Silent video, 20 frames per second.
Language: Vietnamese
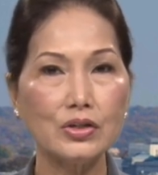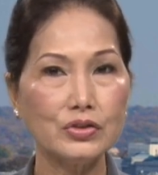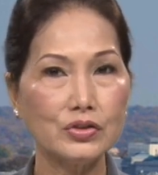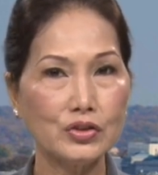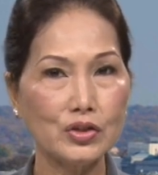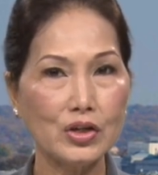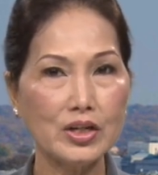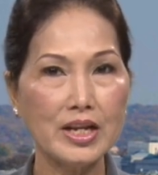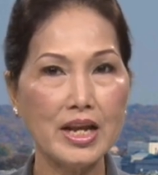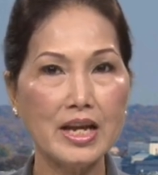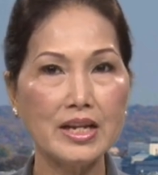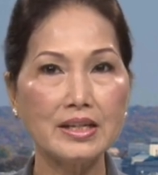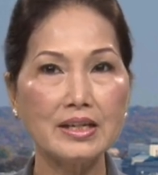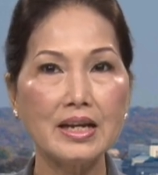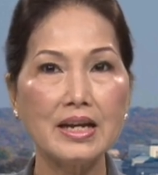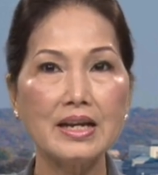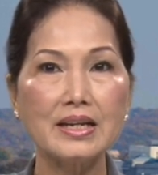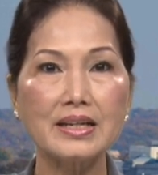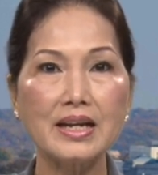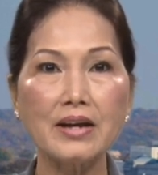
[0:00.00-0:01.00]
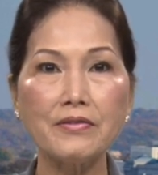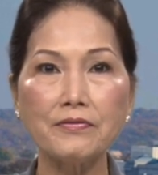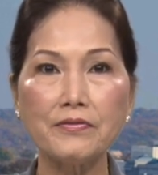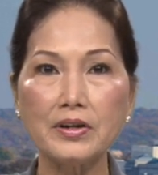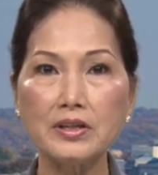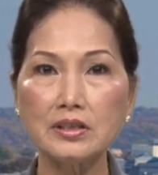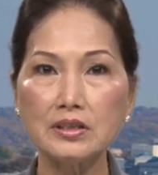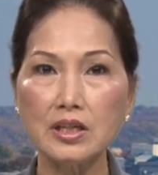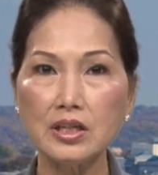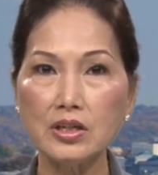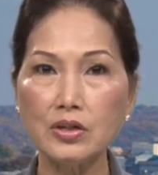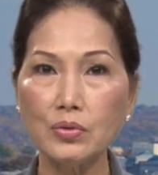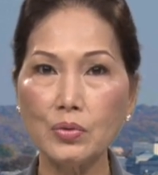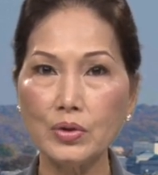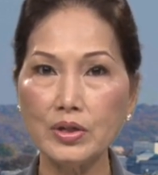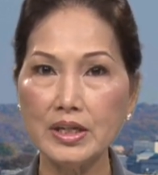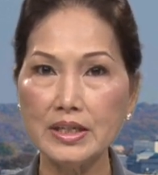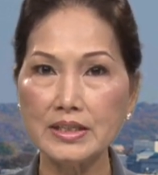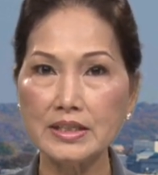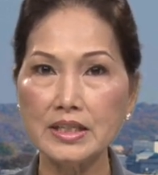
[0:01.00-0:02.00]
cho nên các phần tư của
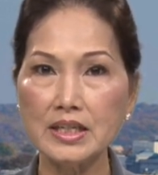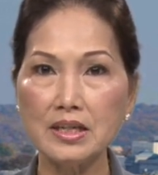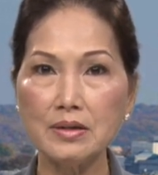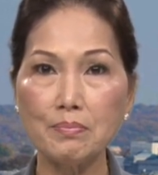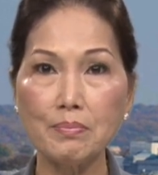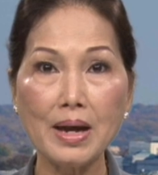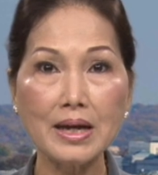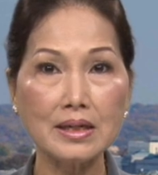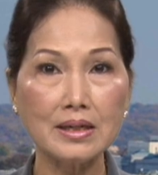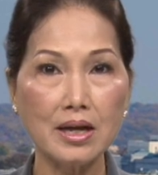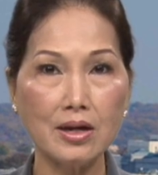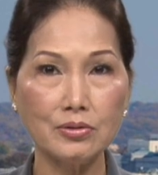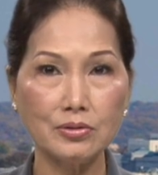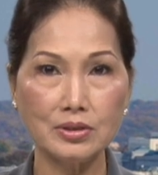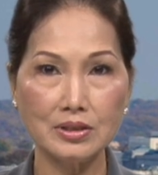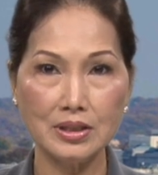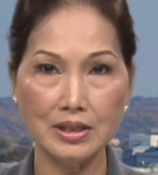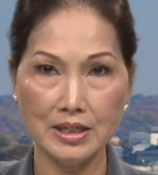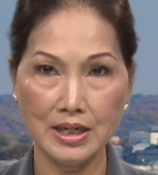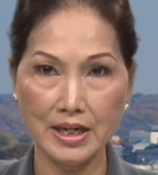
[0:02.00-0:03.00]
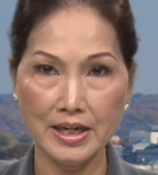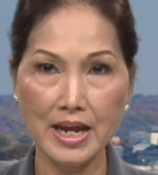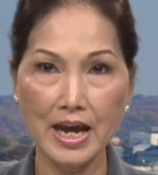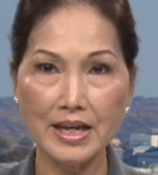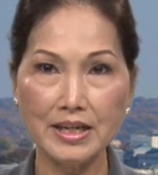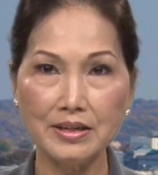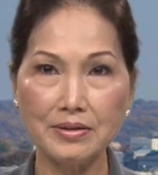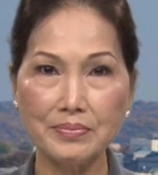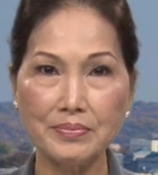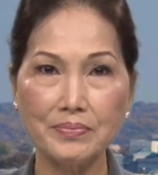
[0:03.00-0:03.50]
DC bắt đầu từ nơi đây,